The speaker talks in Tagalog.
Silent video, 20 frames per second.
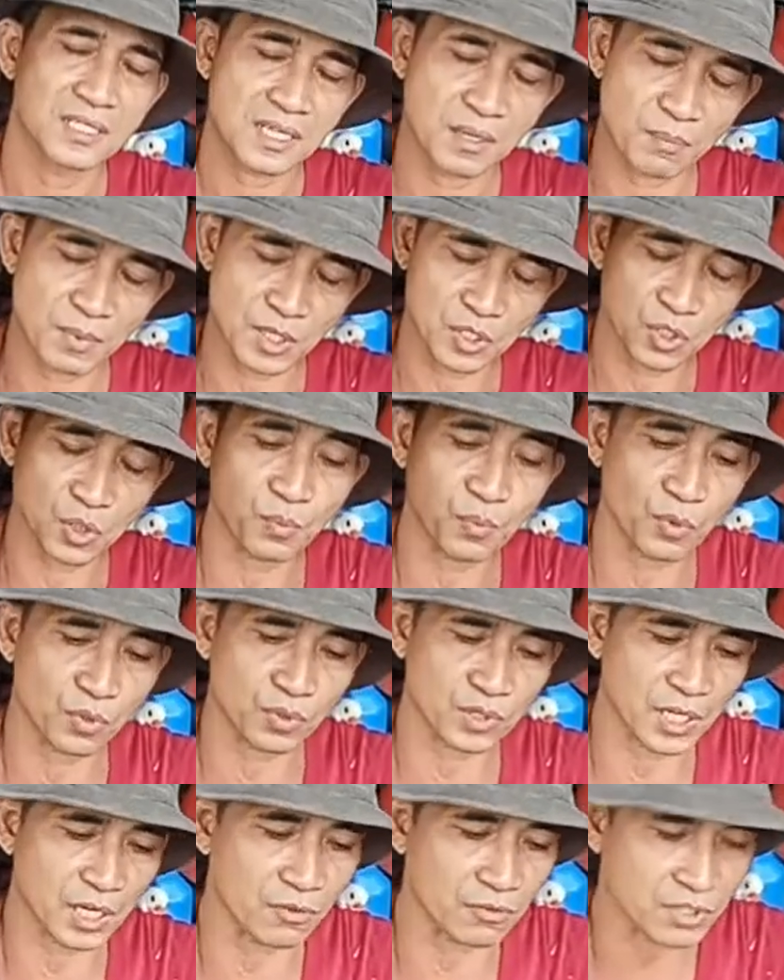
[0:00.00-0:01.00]
sa
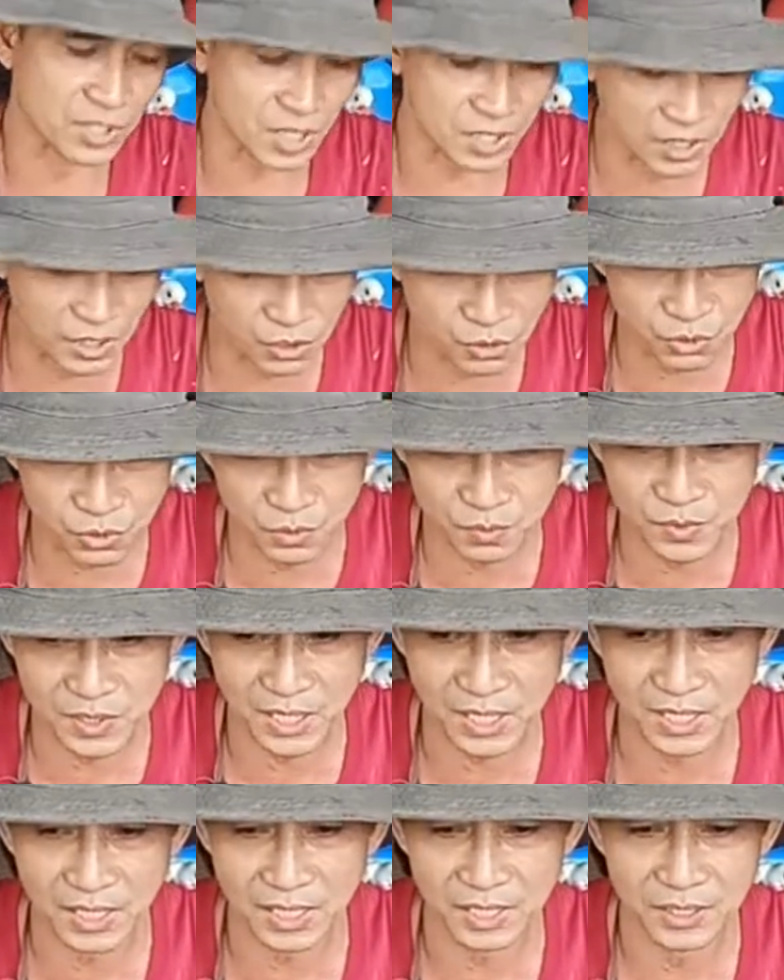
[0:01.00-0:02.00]
pagsuporta no sa ating youtube
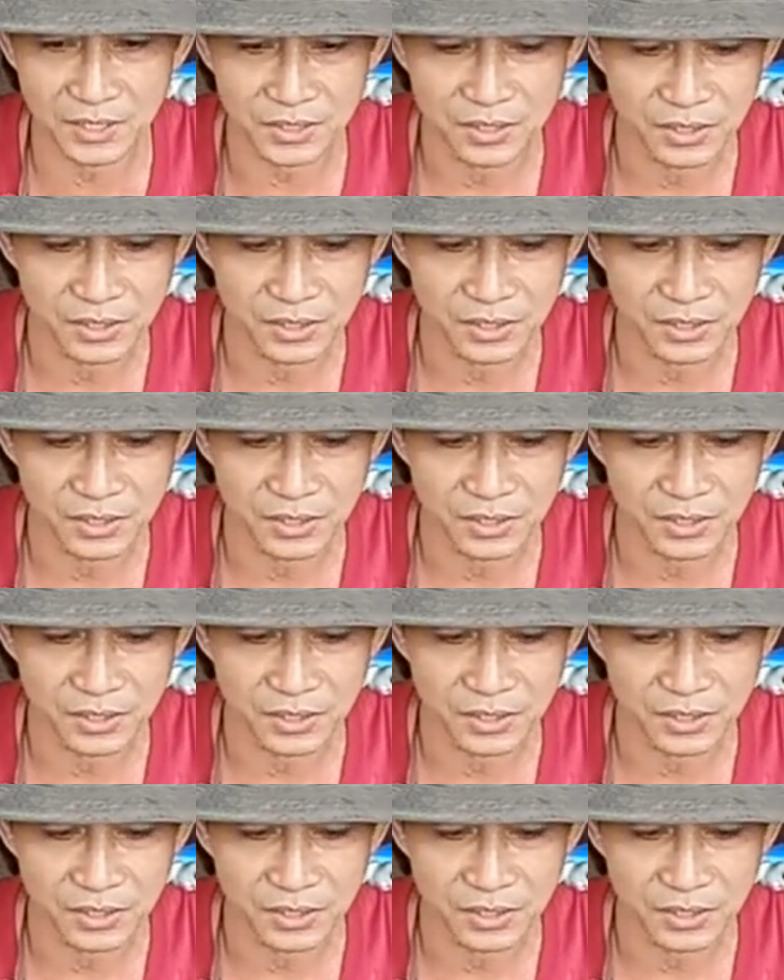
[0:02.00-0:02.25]
channel